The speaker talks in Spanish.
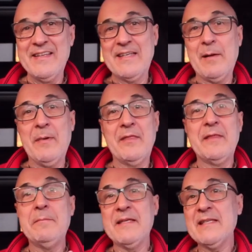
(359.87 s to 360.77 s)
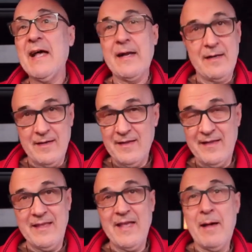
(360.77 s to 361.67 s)
es capaz de besar
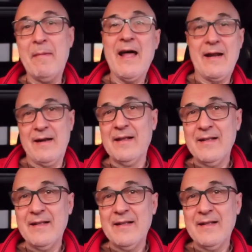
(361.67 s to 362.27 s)
y amar